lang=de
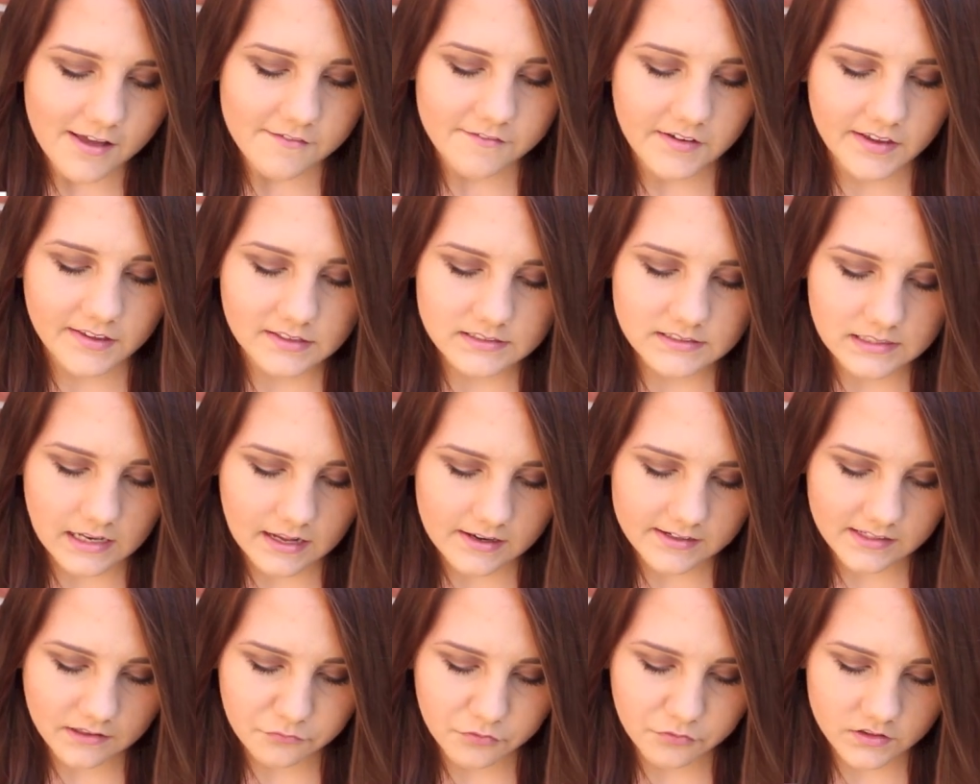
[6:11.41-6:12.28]
Welches
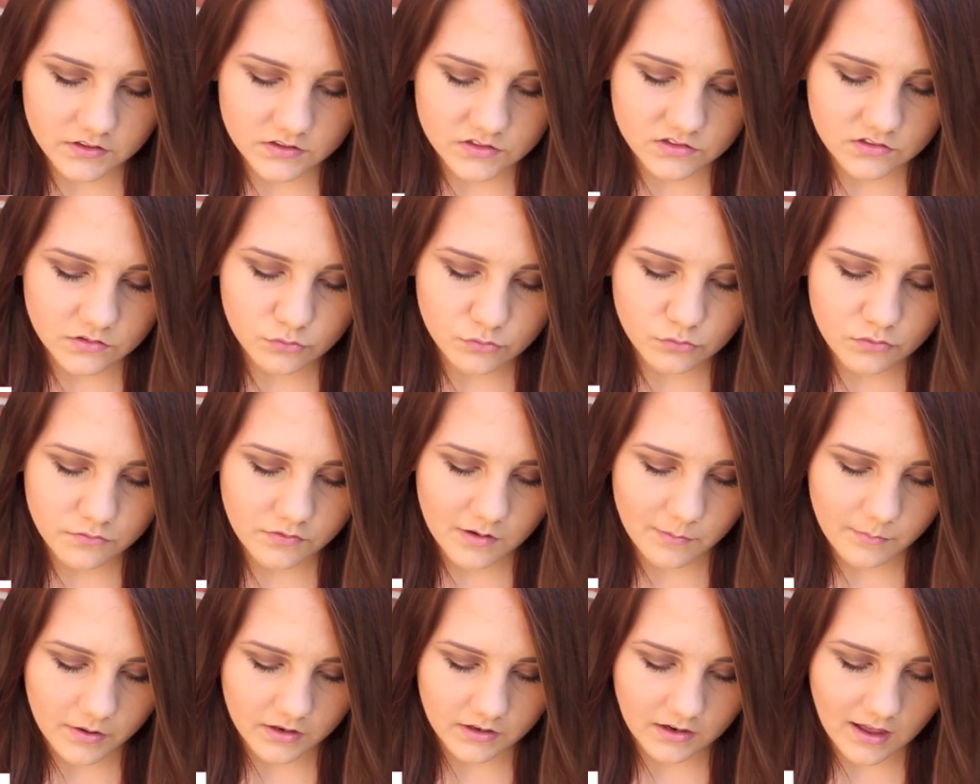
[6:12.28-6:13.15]
Alter findest du gut,
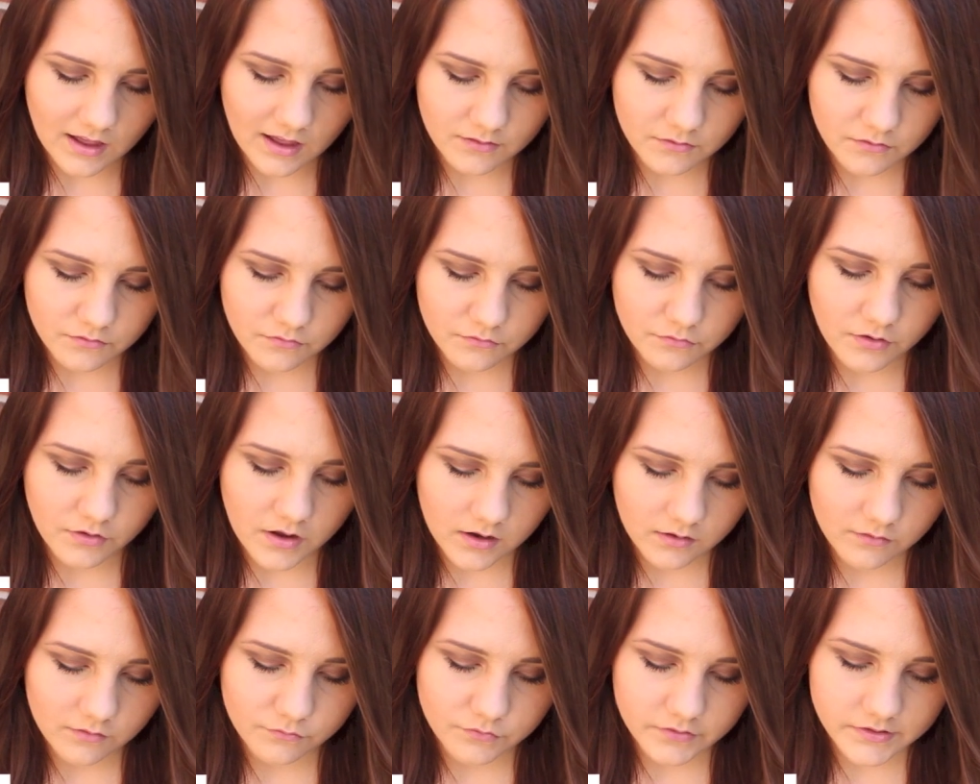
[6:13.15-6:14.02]
wenn man
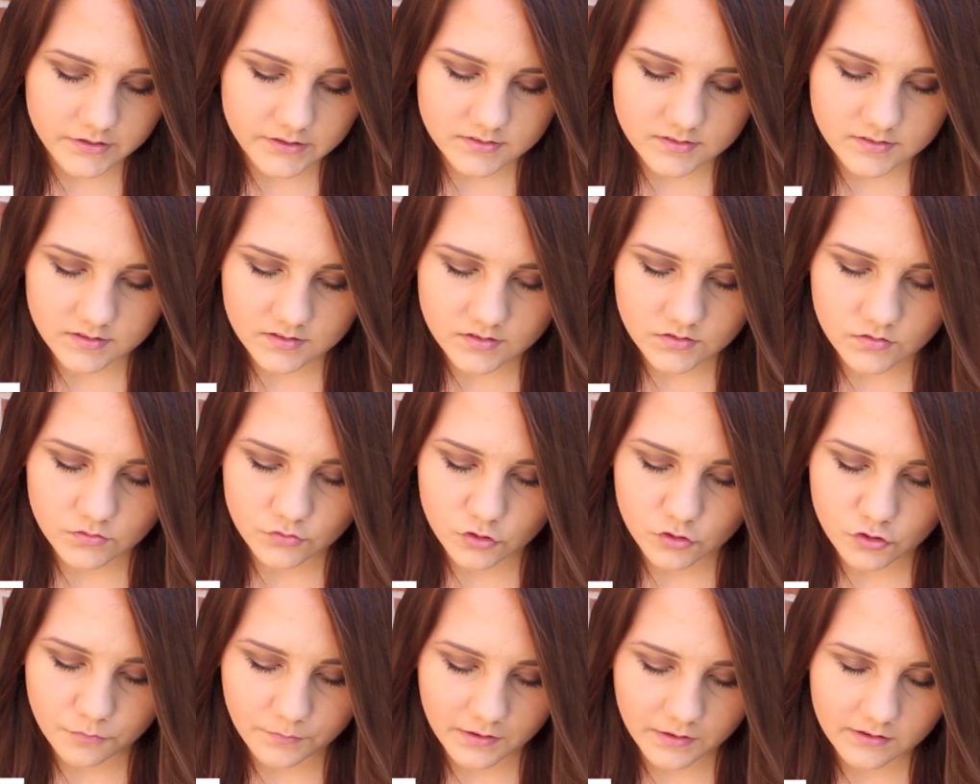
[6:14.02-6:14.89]
anfangen will, sich zu
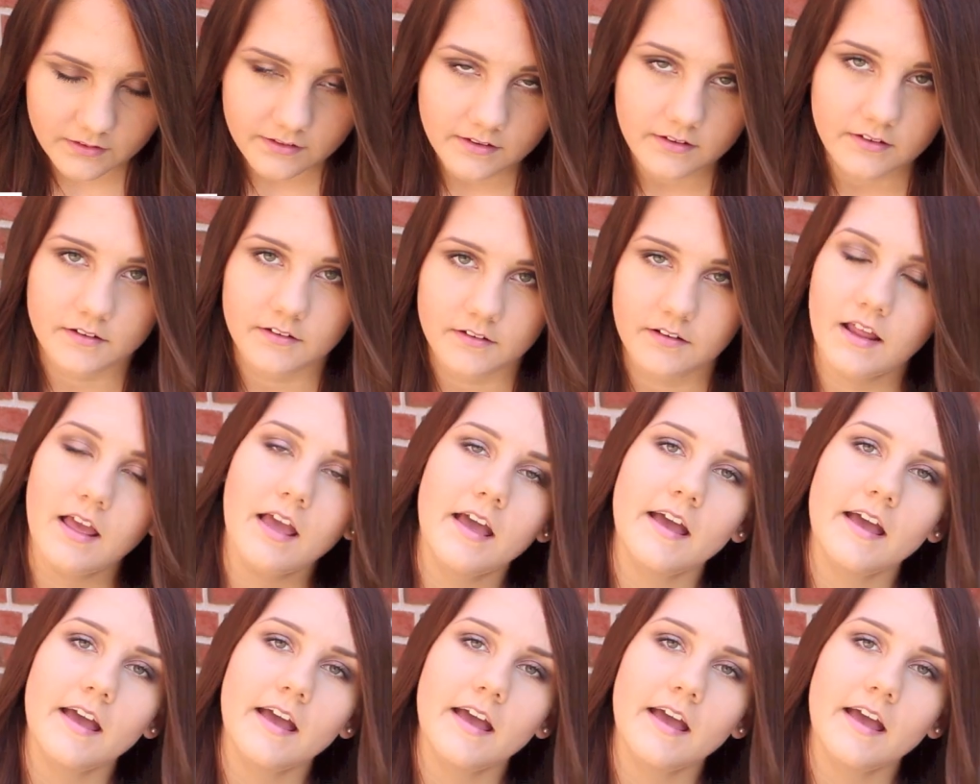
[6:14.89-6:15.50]
schminken?